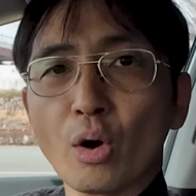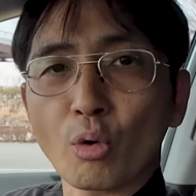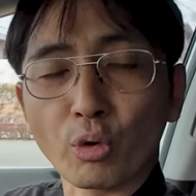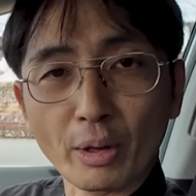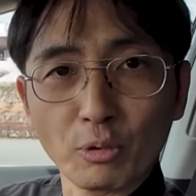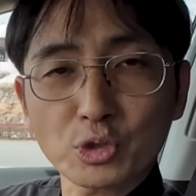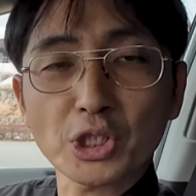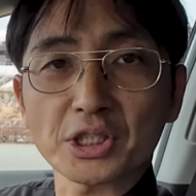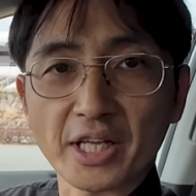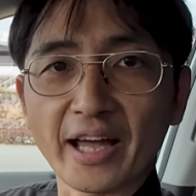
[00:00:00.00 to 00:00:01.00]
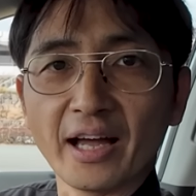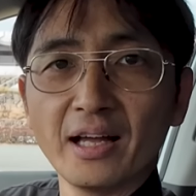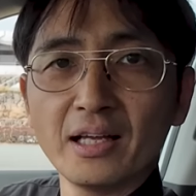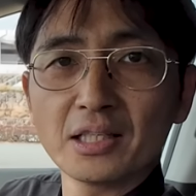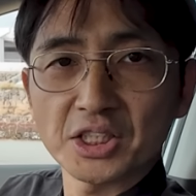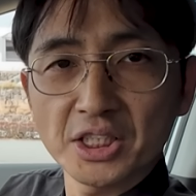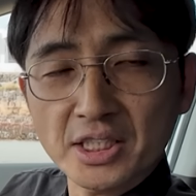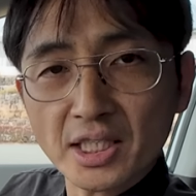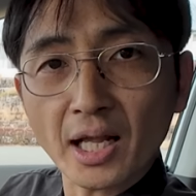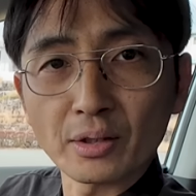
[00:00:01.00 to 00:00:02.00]
これもしかして
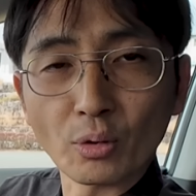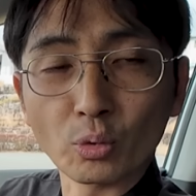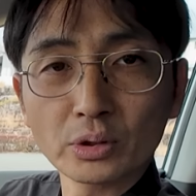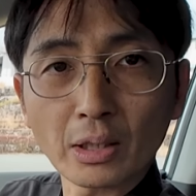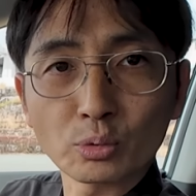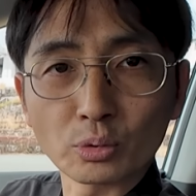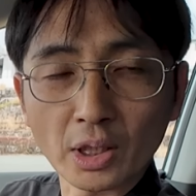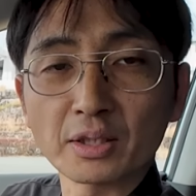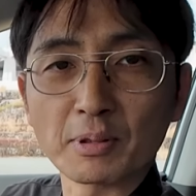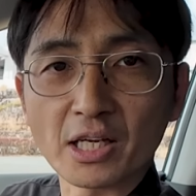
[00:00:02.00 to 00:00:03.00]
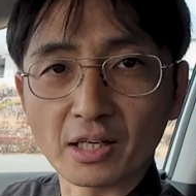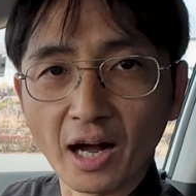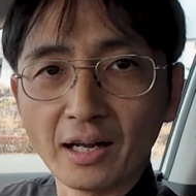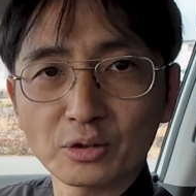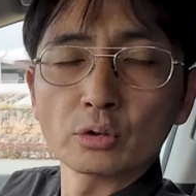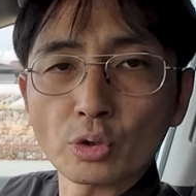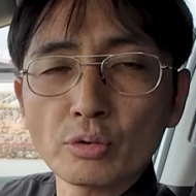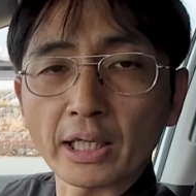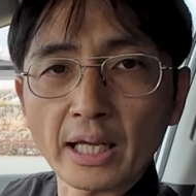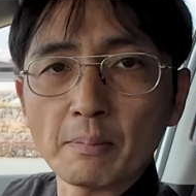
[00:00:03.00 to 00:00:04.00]
新世代のホンダの音になってませんかとい
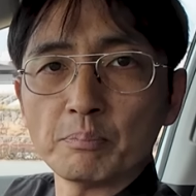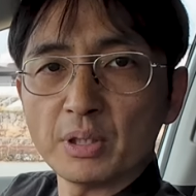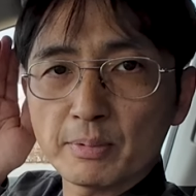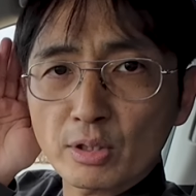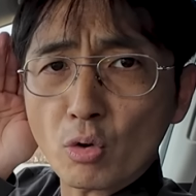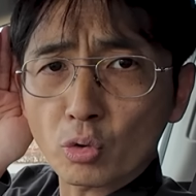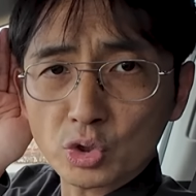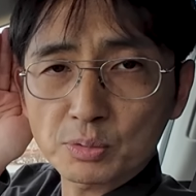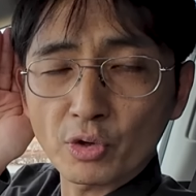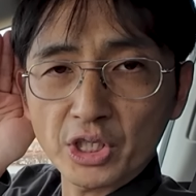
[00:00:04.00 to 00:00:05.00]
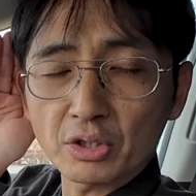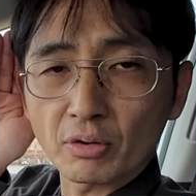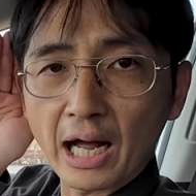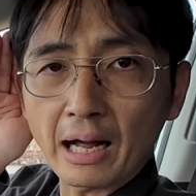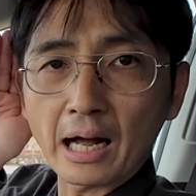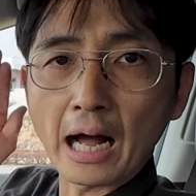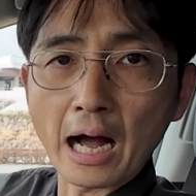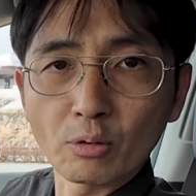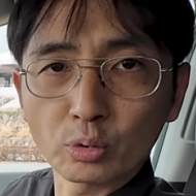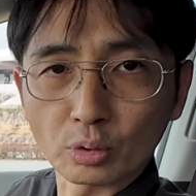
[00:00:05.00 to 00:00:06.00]
うわけで耳心地もいいのが
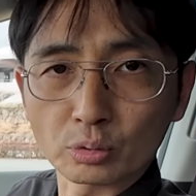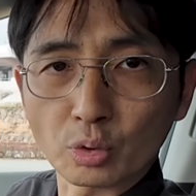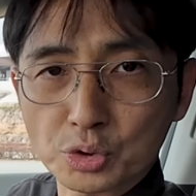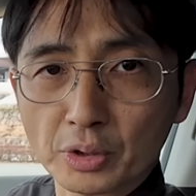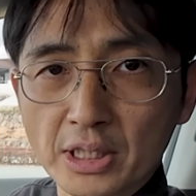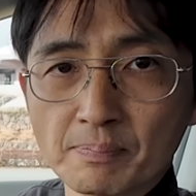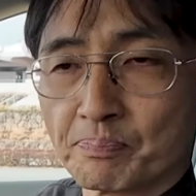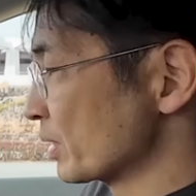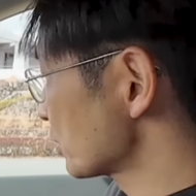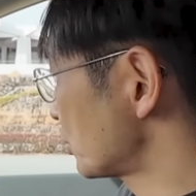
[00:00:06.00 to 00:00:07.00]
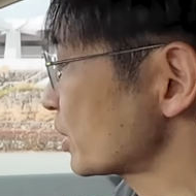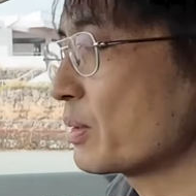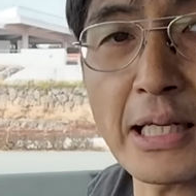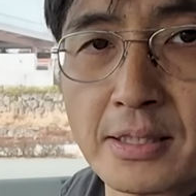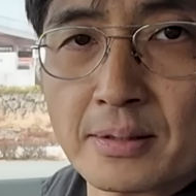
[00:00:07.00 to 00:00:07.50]
アコードの特徴です続きま